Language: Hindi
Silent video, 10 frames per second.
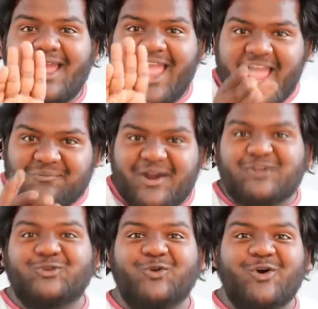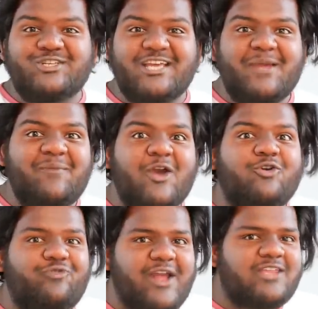एक मिनट सुनो जी मेरे को
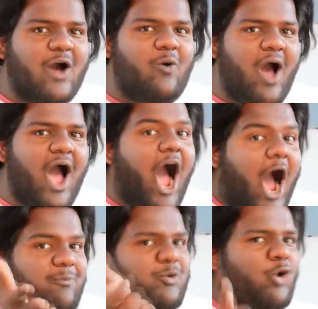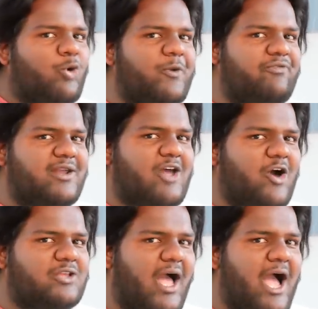फायदा हुआ आप लोग को भी फायदा
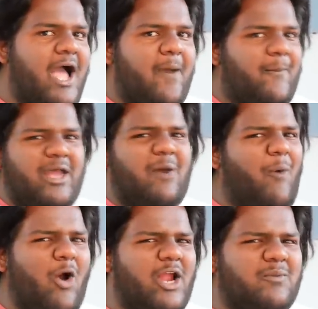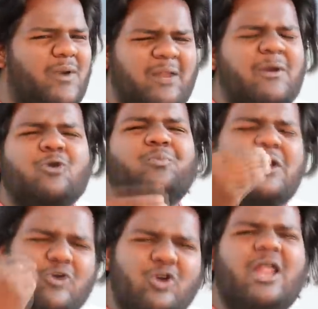होता मेरा पॉकेट मनी मेरे को
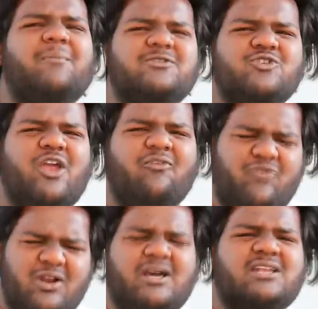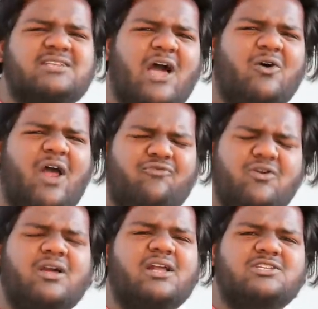बिल्कुल नहीं बस हो रहे फुल खर्चा हो रहा
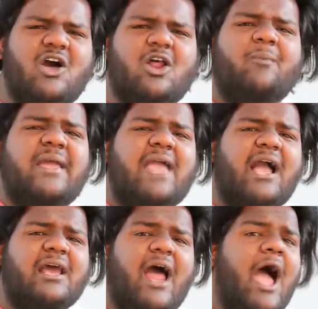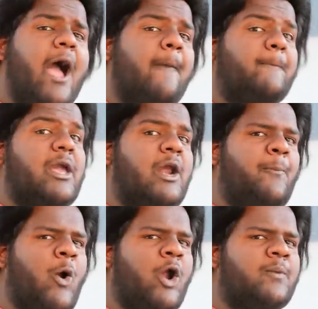फुल खर्चा हो रहा मैं क्या करा मेरा
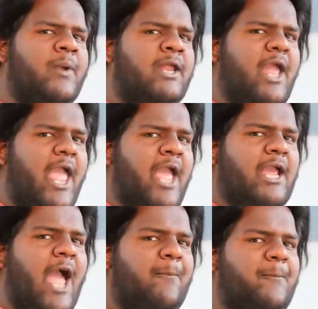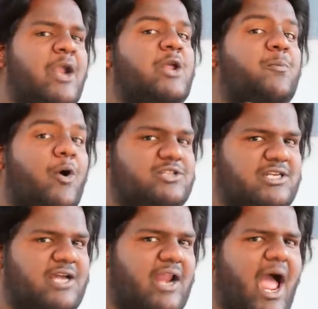पॉकेट मनी एक ऐप में
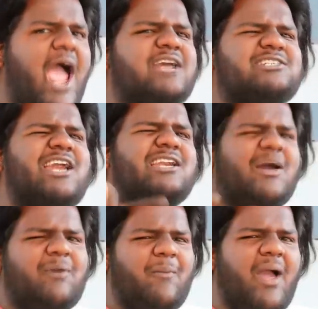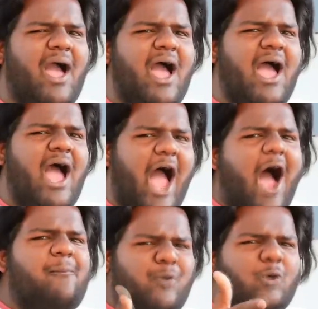डिपॉजिट करा एक्स्ट्रा इनकम कमाया
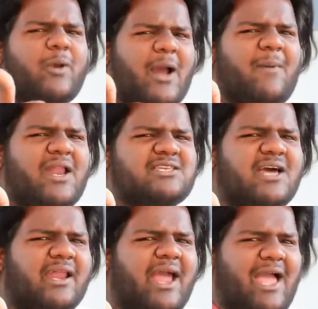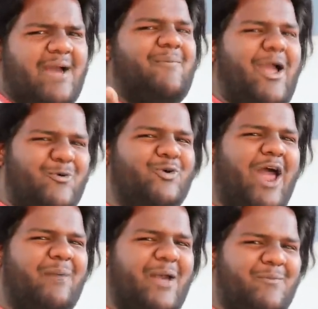आप लोग भी कमाना चाह रहे मैं हूं
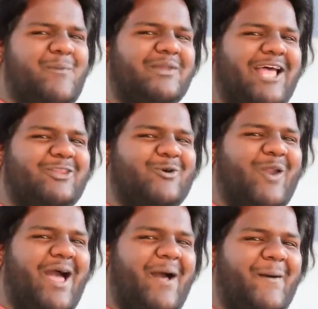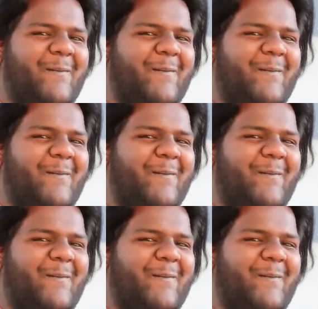ना भाई मैं बताता हूँ ना